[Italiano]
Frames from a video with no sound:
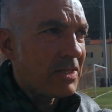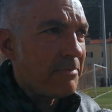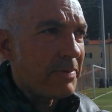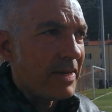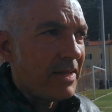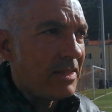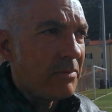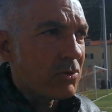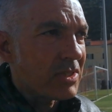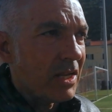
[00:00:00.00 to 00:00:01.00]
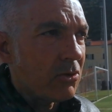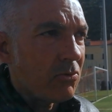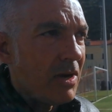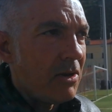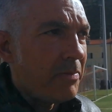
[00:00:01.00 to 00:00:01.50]
sempre dimostrato
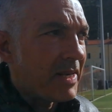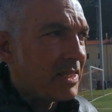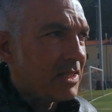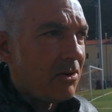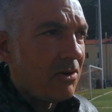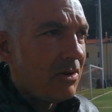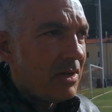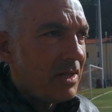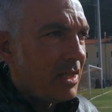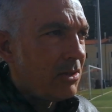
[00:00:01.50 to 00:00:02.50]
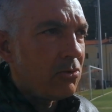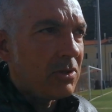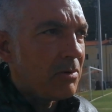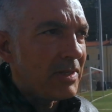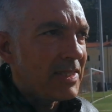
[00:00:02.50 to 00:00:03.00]
quello perché se no in
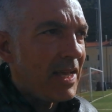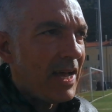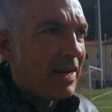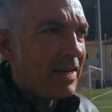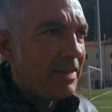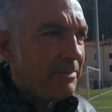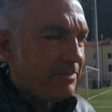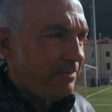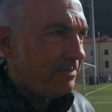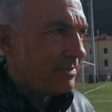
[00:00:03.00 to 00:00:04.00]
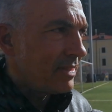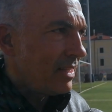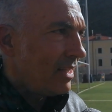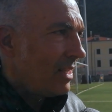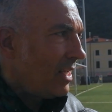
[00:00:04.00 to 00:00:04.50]
tutti questi anni
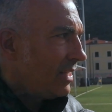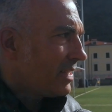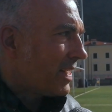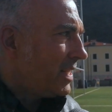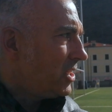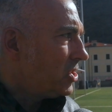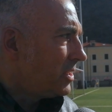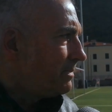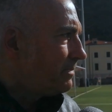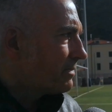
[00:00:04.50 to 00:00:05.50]
13